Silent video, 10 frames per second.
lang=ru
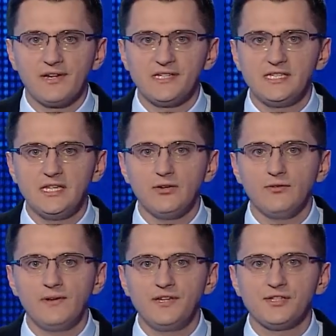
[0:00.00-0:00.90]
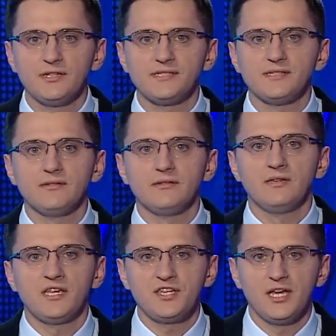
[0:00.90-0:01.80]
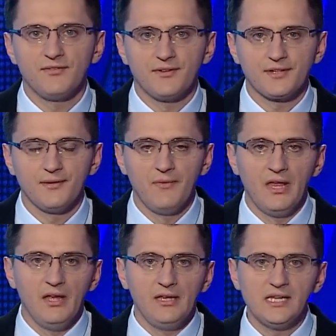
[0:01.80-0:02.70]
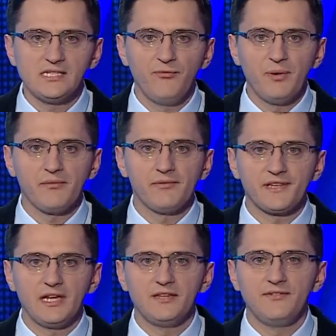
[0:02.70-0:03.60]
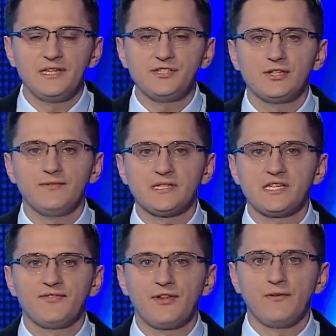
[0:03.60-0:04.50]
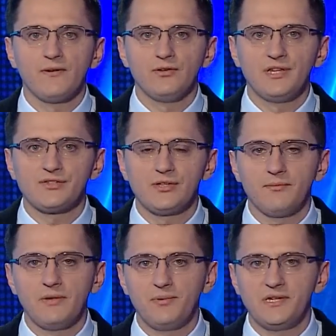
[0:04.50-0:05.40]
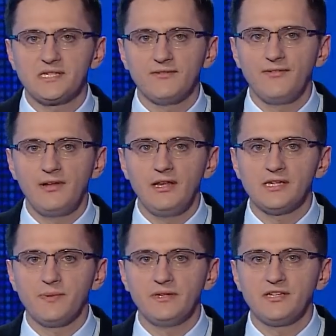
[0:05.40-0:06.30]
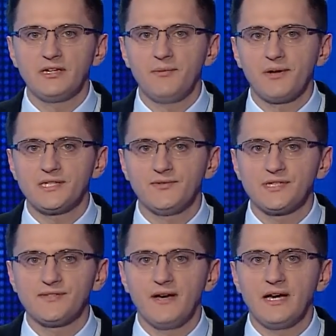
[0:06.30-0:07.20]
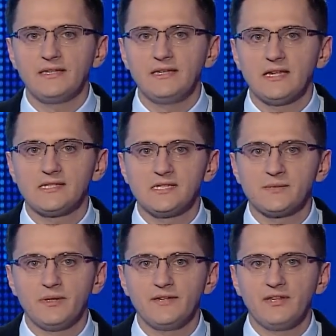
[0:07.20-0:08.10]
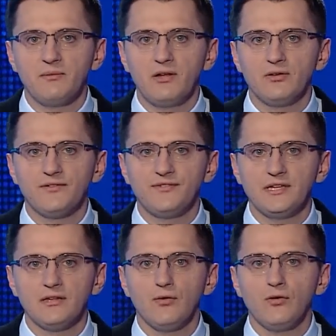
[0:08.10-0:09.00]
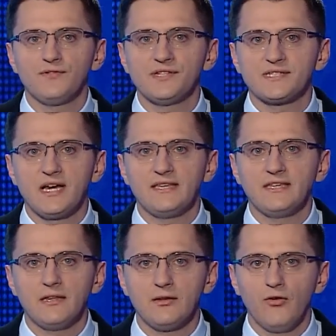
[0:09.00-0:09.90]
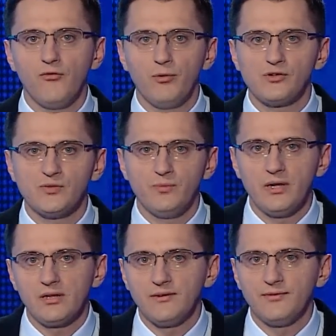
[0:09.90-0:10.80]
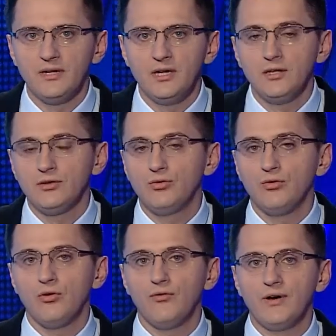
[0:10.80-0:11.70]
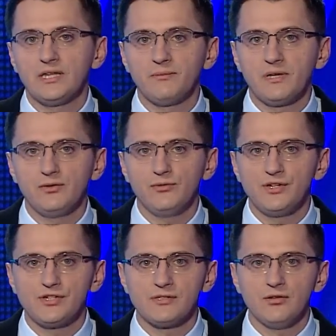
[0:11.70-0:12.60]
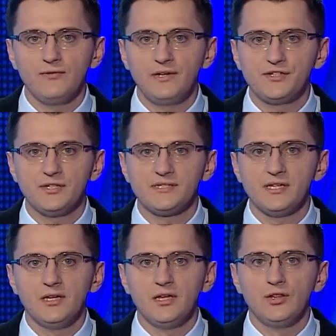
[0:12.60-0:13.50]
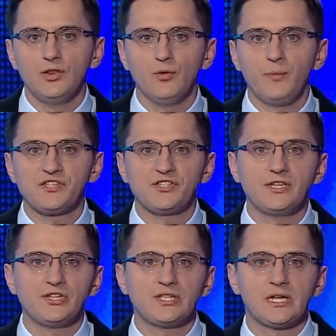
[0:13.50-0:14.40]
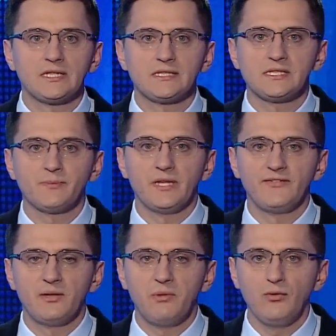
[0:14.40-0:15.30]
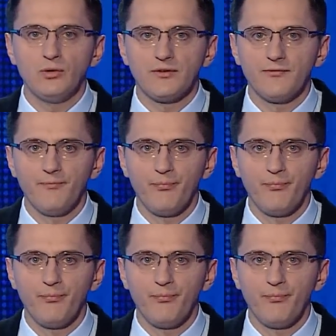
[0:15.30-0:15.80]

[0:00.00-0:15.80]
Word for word: в России, увеличилось на четверть. Если в первом квартале 2022 года судебные приставы вели исполнительное производство 11,5 миллионов дел о взыскании долгов в пользу банков, то в этом году их число увеличилось до почти 14,5 миллионов,